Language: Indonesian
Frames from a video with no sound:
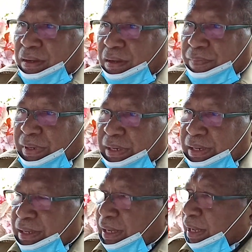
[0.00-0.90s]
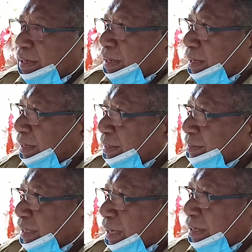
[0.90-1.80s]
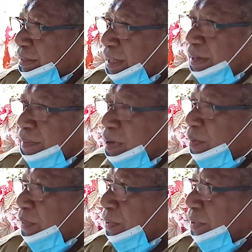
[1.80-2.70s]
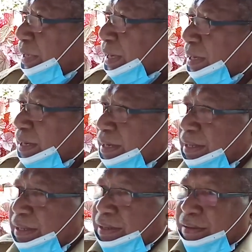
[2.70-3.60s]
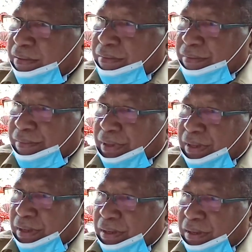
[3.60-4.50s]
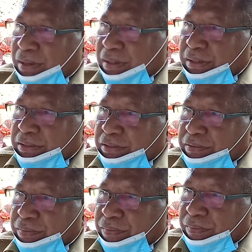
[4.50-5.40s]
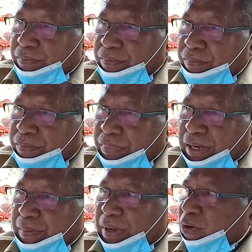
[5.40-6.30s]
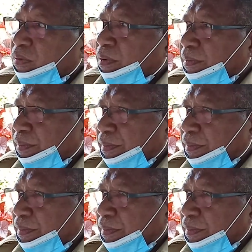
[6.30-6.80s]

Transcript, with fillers: uh, pendidikan, yang ada di kesehatan, maupun yang ada di uh, penerimaan umum